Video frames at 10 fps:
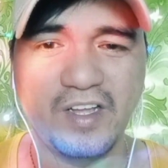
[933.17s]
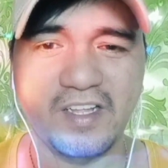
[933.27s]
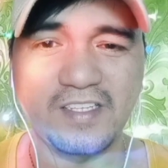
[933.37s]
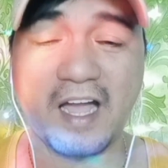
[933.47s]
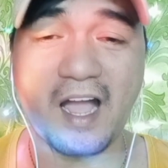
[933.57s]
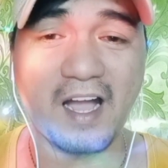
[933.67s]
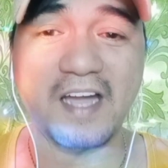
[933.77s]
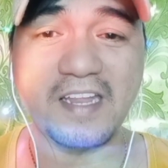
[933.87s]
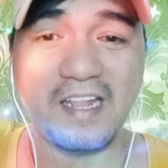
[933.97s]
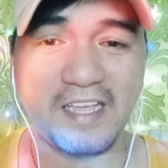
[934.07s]

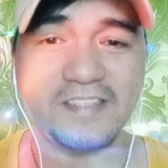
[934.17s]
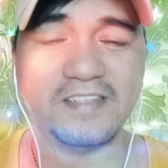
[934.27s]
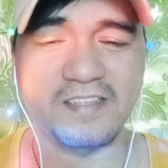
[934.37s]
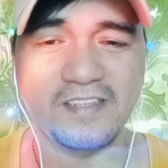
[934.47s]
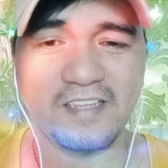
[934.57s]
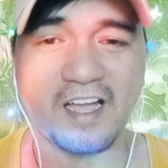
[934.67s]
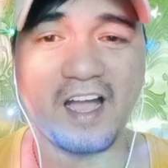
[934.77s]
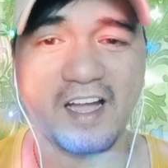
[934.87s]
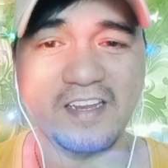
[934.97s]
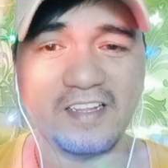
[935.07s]
nakaka-relate
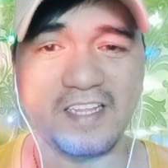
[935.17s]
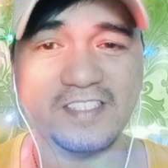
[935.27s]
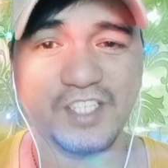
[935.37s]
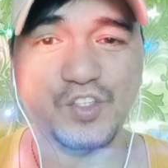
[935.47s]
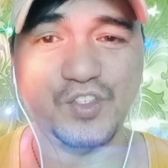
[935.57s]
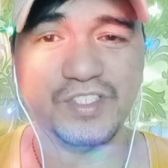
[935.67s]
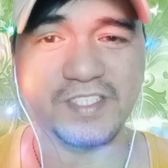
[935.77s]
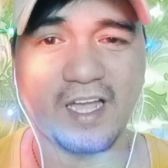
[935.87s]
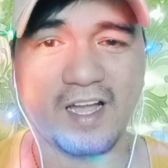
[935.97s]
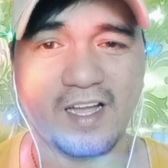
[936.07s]
nakaka-relate siya dun
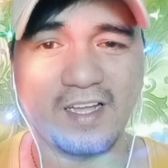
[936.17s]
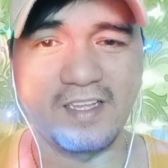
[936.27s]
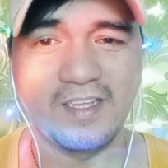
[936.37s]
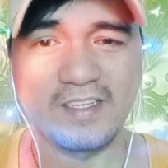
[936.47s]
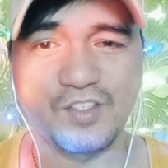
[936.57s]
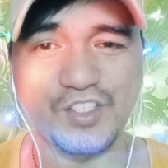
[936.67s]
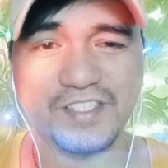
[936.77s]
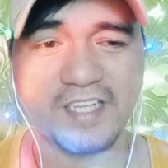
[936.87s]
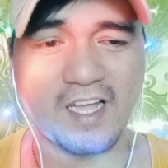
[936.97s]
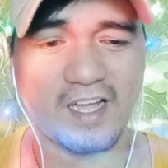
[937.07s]
sa dun
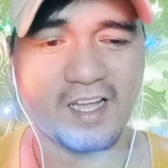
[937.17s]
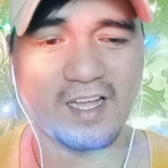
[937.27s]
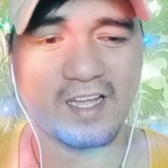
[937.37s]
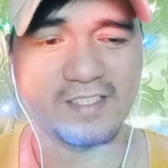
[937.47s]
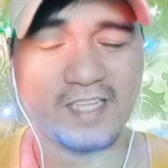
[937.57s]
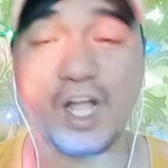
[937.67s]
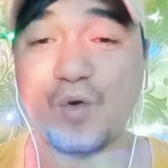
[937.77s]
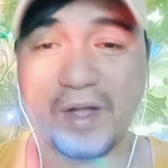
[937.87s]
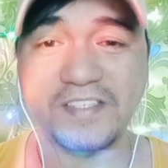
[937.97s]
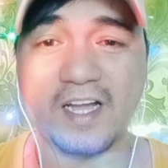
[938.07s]
sa nagawa niyang